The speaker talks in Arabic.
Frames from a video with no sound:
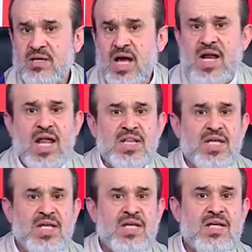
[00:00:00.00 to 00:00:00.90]

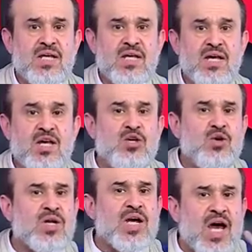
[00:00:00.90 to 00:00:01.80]
الذي
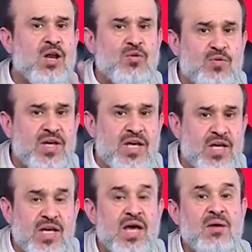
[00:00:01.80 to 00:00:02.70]
ينقل
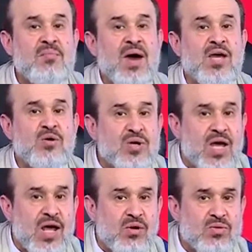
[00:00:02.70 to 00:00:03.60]
فيه ما
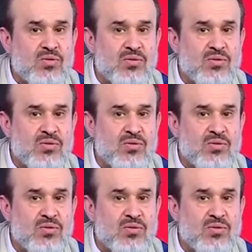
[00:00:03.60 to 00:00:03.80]
ينقل